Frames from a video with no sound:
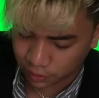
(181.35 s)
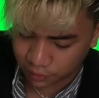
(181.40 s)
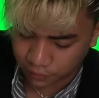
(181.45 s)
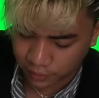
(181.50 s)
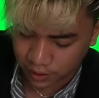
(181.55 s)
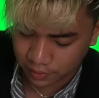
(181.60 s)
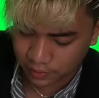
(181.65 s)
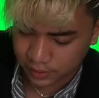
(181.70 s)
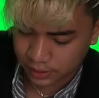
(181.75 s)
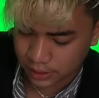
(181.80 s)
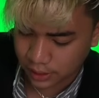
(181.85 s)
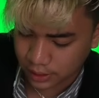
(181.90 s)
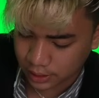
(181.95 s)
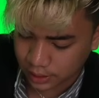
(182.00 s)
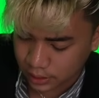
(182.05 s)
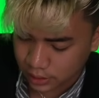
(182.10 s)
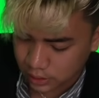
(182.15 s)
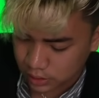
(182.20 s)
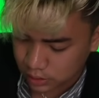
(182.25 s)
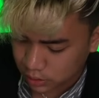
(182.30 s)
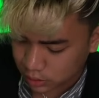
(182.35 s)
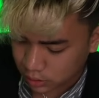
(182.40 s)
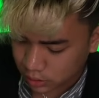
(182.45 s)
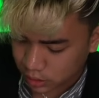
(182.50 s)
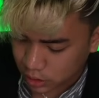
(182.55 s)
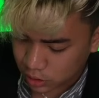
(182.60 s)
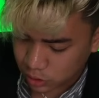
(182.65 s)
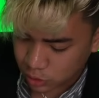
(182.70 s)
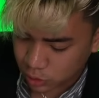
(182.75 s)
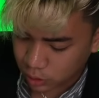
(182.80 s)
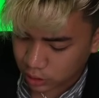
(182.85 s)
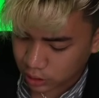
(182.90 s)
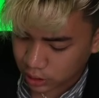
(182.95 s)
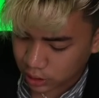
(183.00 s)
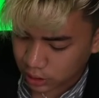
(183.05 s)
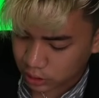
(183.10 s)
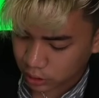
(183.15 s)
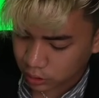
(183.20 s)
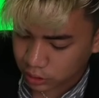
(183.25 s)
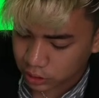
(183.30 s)
after 5 seconds. So
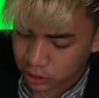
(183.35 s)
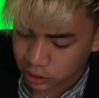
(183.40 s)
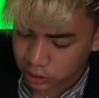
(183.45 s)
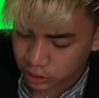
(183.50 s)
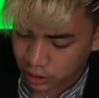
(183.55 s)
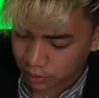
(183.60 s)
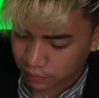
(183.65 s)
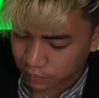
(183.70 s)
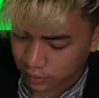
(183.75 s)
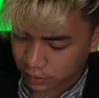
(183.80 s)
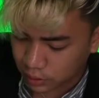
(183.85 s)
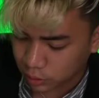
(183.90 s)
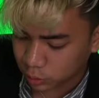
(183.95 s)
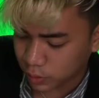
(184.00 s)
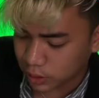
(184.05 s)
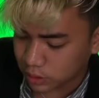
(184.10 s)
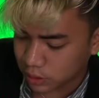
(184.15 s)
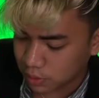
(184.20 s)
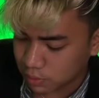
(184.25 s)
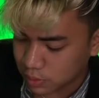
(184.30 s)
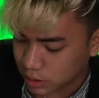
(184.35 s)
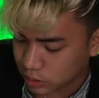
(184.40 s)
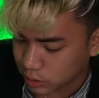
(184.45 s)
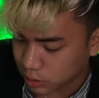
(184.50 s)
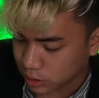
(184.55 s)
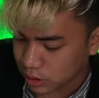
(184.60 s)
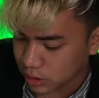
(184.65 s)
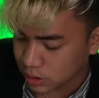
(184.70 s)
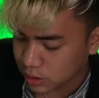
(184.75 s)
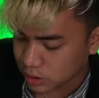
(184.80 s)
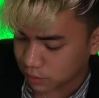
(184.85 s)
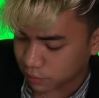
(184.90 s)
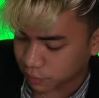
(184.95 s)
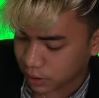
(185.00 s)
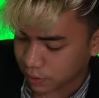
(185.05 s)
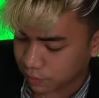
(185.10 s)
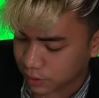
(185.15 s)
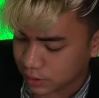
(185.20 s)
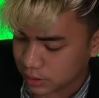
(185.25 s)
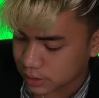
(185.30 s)
yung car daw nag-travel ng 20
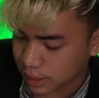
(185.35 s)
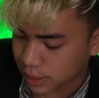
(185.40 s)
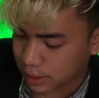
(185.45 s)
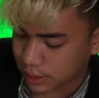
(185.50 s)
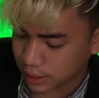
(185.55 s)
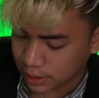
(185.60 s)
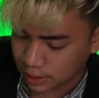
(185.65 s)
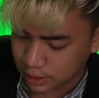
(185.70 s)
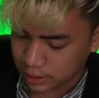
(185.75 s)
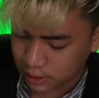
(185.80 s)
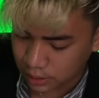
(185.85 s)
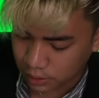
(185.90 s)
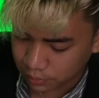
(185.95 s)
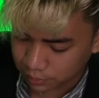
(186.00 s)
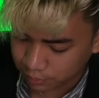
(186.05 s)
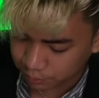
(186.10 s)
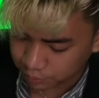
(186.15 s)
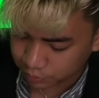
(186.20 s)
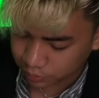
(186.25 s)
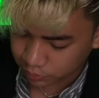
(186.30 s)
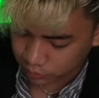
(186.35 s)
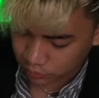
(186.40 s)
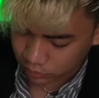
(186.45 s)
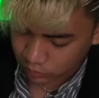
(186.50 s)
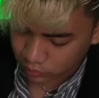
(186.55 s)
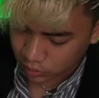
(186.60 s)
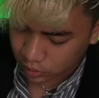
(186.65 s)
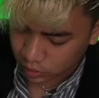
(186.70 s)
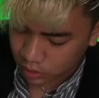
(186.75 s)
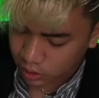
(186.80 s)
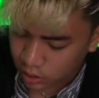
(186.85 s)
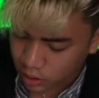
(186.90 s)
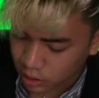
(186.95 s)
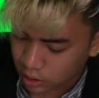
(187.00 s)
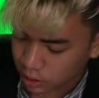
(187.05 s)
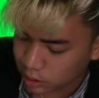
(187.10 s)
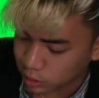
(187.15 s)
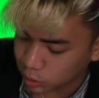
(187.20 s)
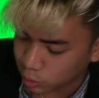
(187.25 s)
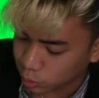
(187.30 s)
meters for every second,
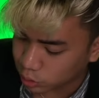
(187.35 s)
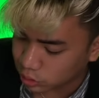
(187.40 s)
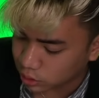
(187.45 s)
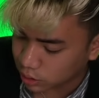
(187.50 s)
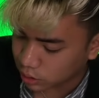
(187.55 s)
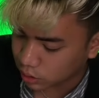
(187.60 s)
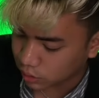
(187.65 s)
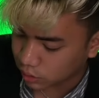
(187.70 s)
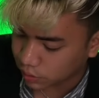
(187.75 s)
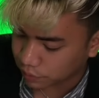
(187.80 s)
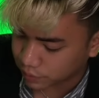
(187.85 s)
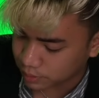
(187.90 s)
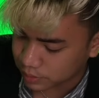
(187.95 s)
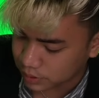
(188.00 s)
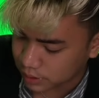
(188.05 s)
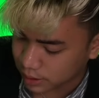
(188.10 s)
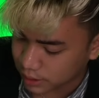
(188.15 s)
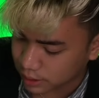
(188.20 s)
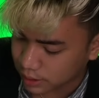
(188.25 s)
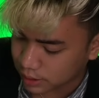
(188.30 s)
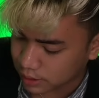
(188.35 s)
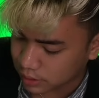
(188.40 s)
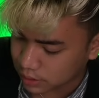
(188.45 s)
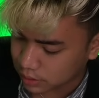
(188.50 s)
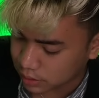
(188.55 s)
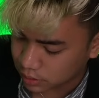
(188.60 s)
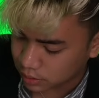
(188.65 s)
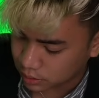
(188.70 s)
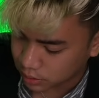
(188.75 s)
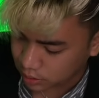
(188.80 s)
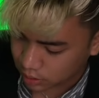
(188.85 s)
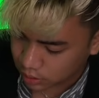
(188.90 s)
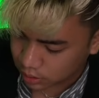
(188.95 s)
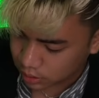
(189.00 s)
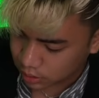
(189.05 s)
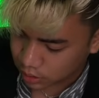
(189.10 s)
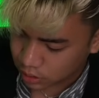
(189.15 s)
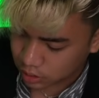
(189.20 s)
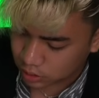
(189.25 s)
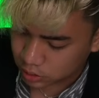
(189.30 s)
yung total of 5 seconds.
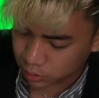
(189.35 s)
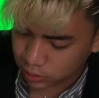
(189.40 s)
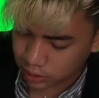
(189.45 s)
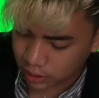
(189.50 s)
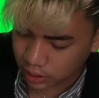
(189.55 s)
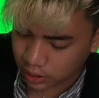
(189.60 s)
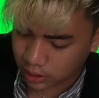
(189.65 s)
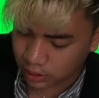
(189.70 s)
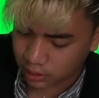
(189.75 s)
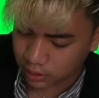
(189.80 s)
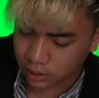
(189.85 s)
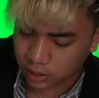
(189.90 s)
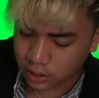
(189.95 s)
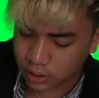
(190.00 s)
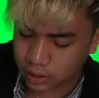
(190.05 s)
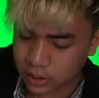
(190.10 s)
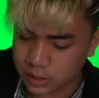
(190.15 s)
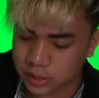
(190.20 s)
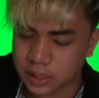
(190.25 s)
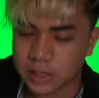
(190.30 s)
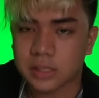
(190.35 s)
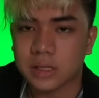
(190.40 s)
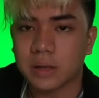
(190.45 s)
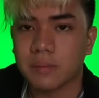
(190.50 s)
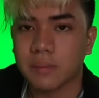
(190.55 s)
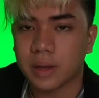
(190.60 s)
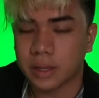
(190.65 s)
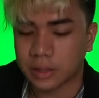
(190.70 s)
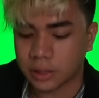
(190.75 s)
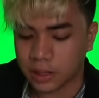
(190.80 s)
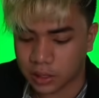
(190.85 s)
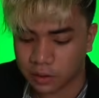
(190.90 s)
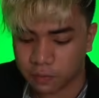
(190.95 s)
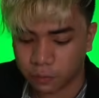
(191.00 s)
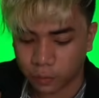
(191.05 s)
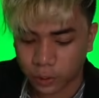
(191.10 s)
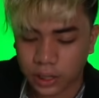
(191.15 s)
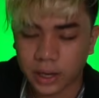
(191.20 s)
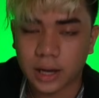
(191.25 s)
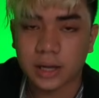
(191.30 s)
So yan, it is
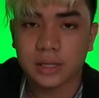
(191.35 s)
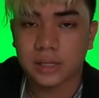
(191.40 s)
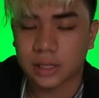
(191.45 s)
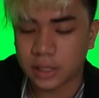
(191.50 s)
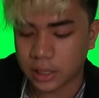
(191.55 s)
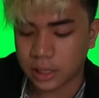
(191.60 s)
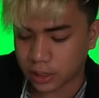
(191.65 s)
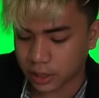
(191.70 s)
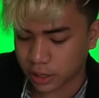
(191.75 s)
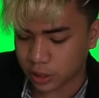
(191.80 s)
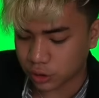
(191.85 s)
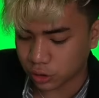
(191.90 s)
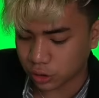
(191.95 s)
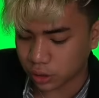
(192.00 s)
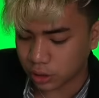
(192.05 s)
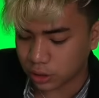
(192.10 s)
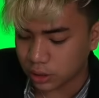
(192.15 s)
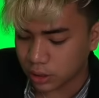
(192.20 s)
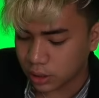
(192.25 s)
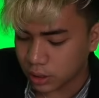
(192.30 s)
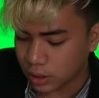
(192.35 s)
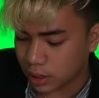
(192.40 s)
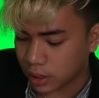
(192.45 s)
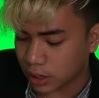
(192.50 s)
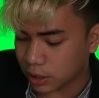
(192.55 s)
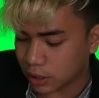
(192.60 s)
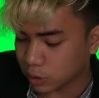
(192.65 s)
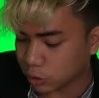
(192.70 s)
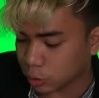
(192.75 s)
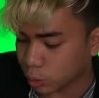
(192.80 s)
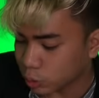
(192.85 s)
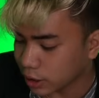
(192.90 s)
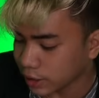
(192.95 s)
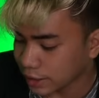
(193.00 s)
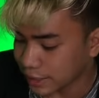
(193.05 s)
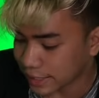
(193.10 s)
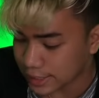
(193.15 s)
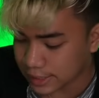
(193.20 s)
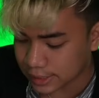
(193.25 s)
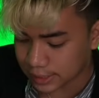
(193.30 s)
estimated if walang acceleration, ay uh, yung
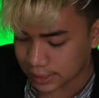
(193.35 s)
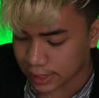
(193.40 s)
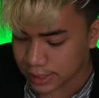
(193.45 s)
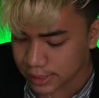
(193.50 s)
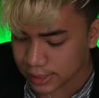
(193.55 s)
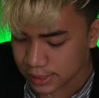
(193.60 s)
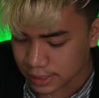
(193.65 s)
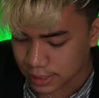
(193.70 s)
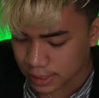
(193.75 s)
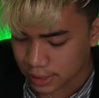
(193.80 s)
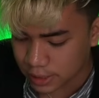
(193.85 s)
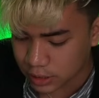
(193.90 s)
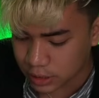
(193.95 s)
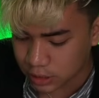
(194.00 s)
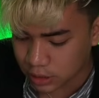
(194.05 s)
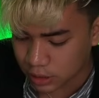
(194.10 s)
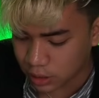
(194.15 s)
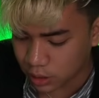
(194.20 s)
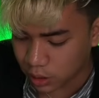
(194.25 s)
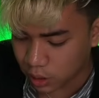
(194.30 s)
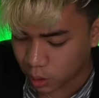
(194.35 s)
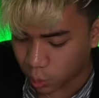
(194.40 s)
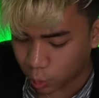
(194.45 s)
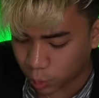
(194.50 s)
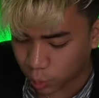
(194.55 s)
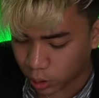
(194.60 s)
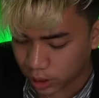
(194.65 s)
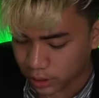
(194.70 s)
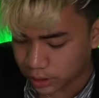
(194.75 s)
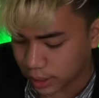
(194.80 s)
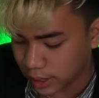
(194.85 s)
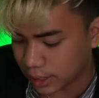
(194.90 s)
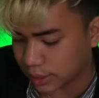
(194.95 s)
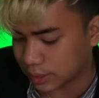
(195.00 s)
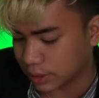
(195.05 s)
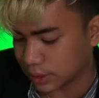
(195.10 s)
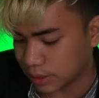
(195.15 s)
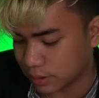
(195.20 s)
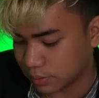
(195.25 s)
total distance is 100